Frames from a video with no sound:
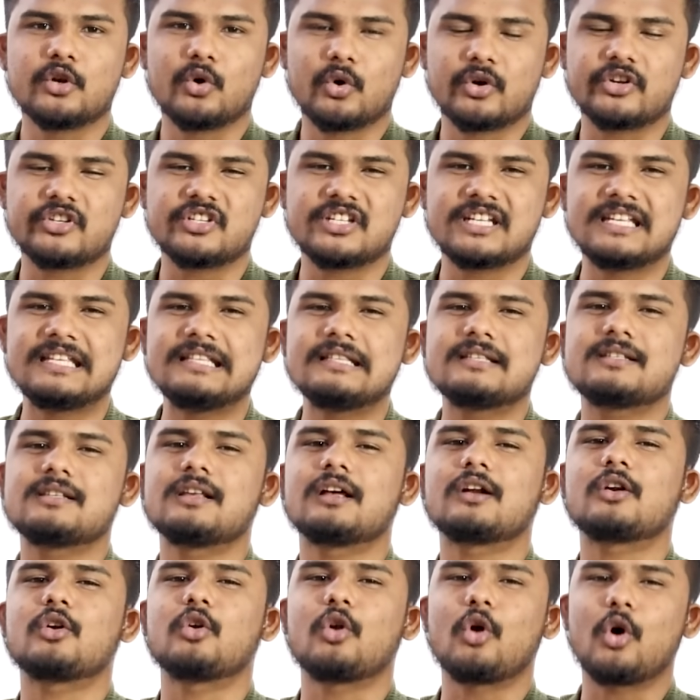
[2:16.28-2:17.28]
యువర్ జీన్స్
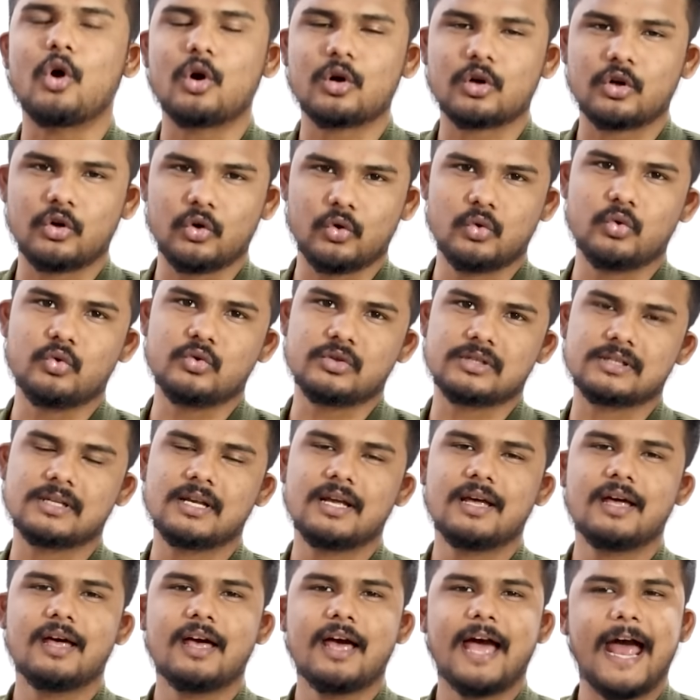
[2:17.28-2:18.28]
ఆర్ నాట్ లూజ్
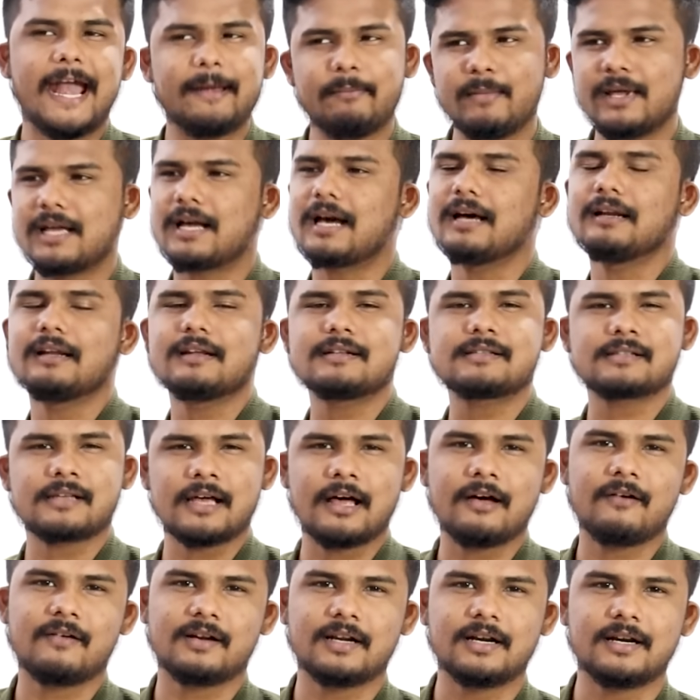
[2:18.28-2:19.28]
అండ్ మీ కలర్స్
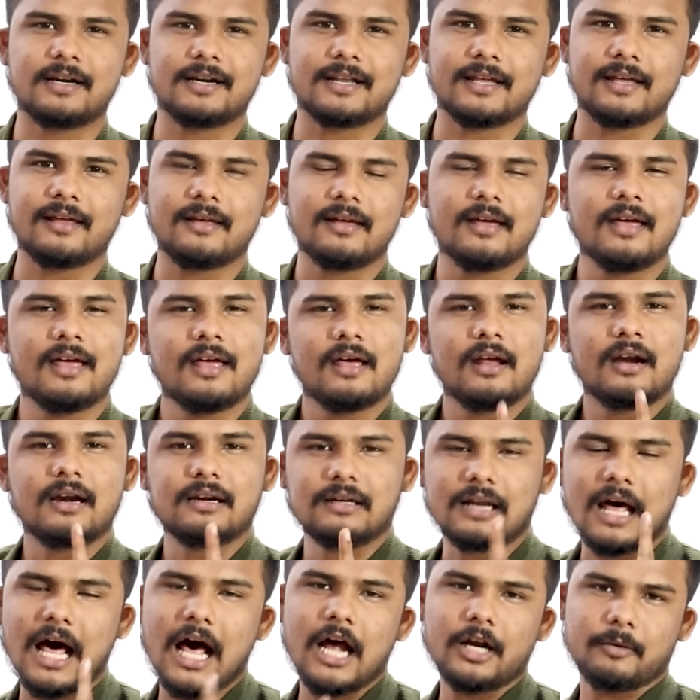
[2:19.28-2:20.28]
కావాలంటే
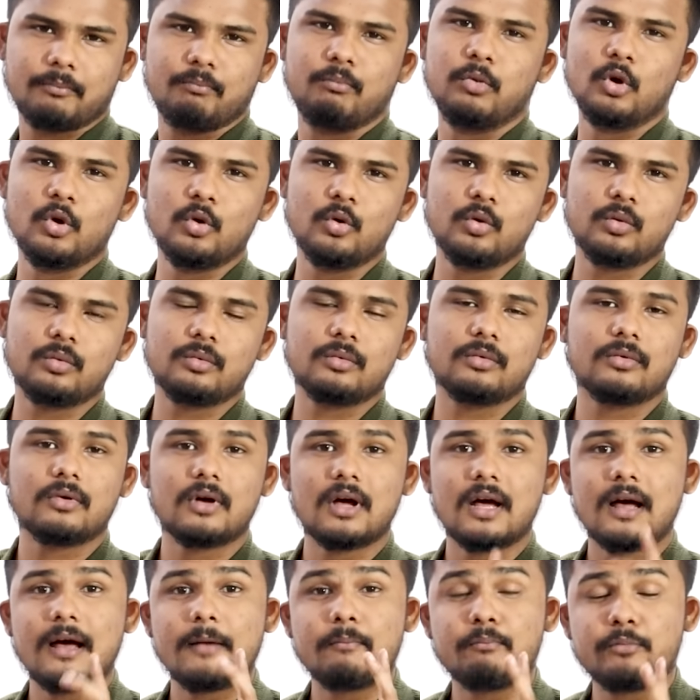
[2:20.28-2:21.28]
డార్క్ బ్లూ
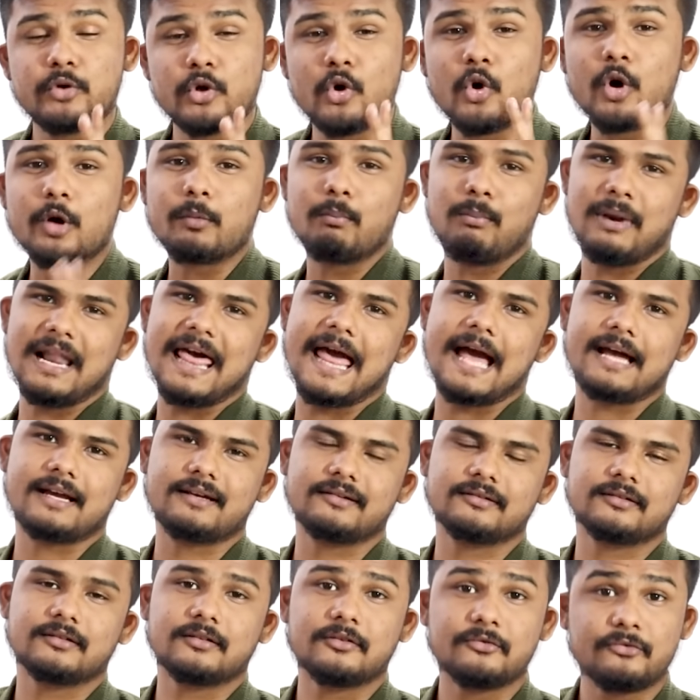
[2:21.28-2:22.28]
ప్యూర్
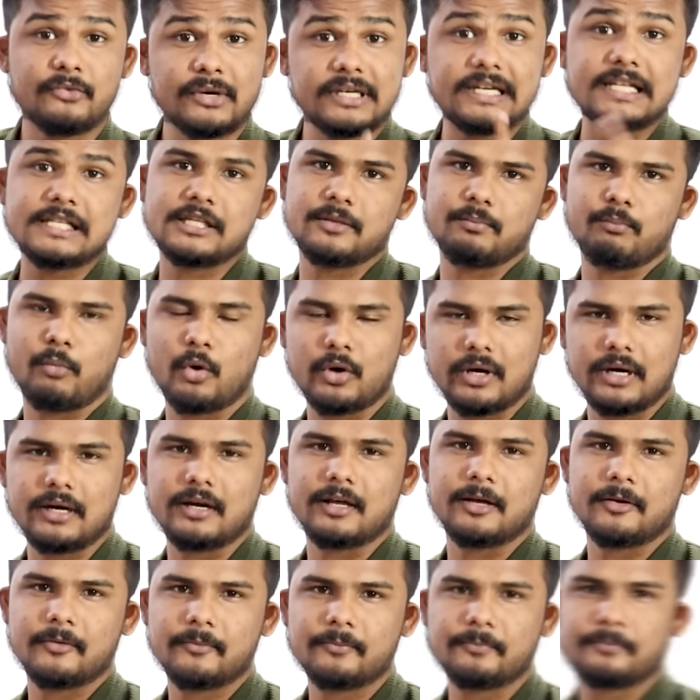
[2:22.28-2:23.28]
బ్లాక్ ఫిట్ ఈజ్
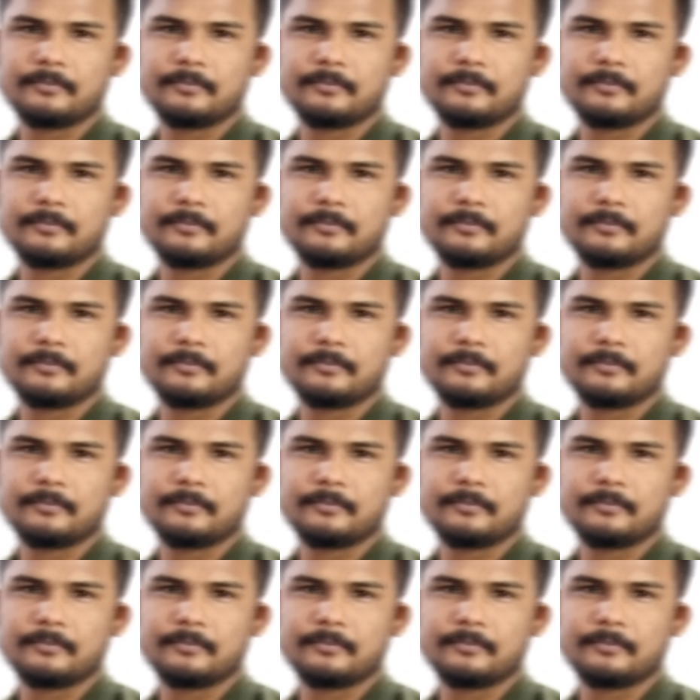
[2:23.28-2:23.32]
ఇంపార్టెంటా